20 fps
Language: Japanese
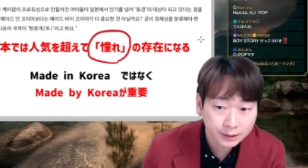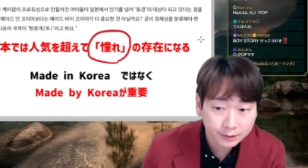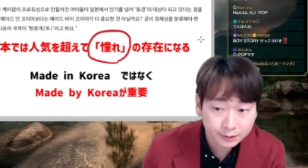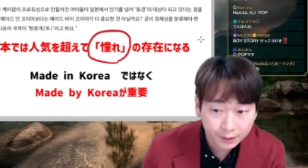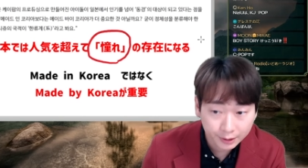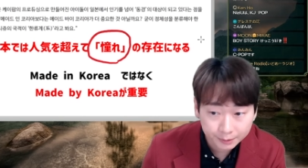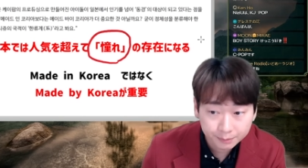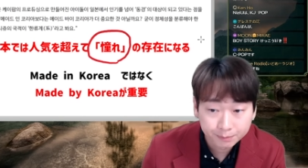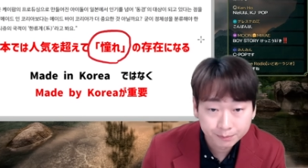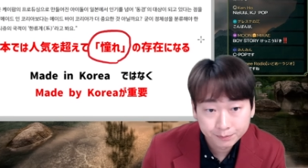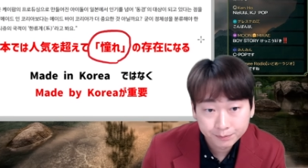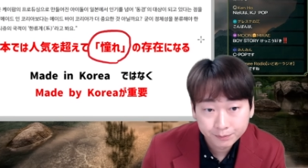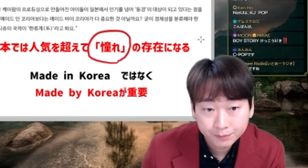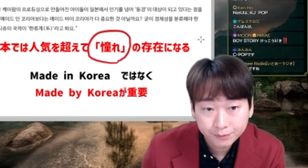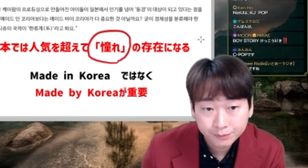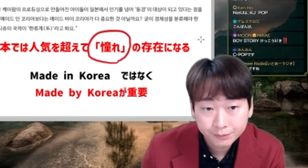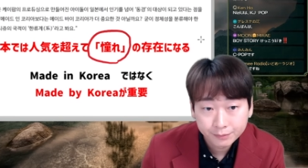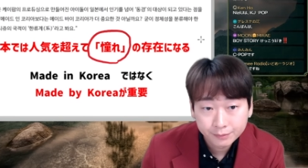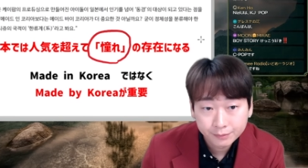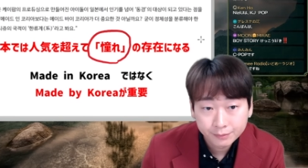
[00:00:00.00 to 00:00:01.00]
たい。
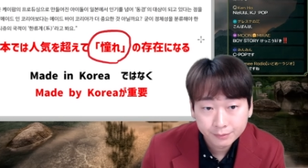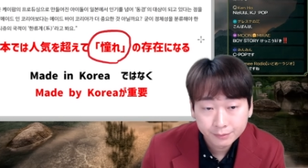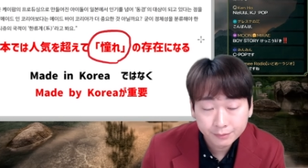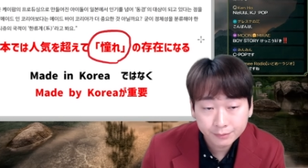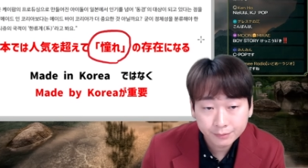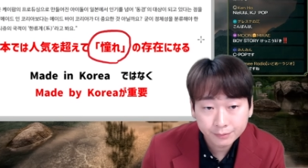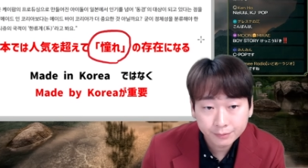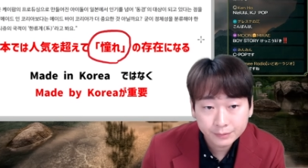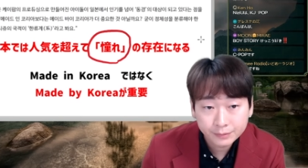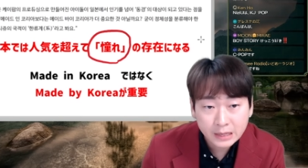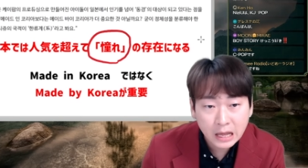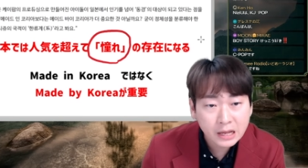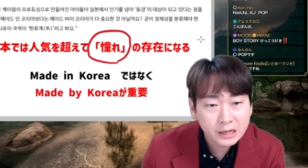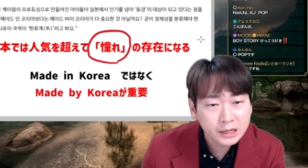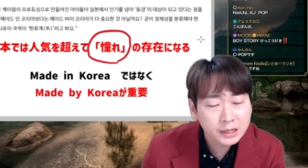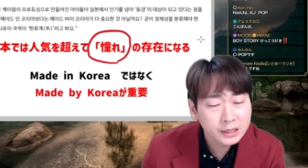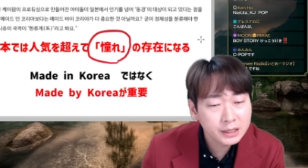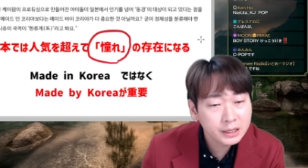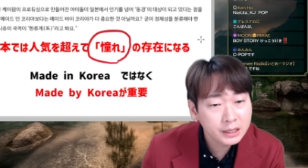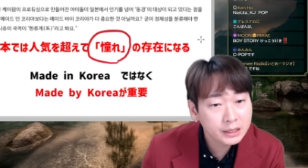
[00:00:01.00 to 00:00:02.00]
うん。
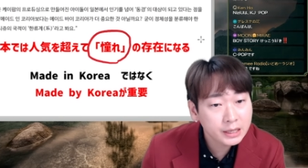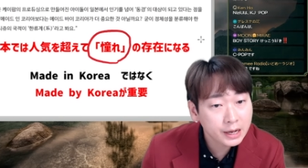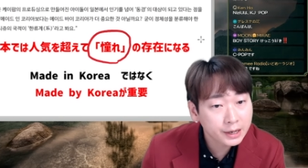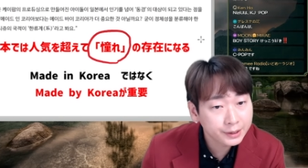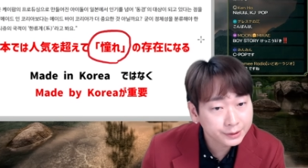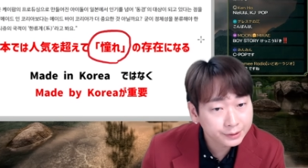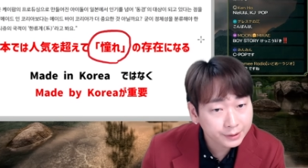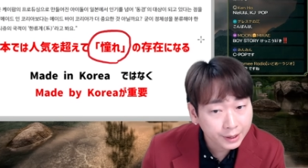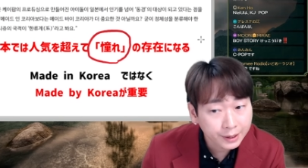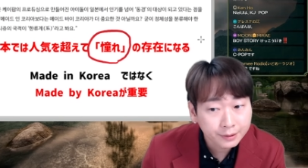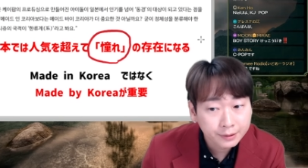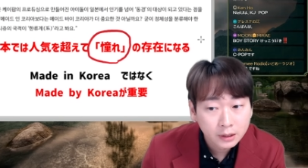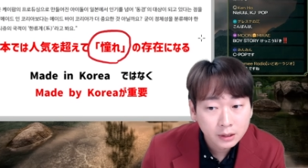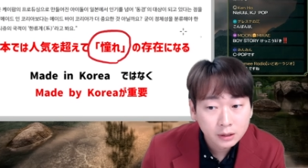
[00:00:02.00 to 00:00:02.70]
何になりたい。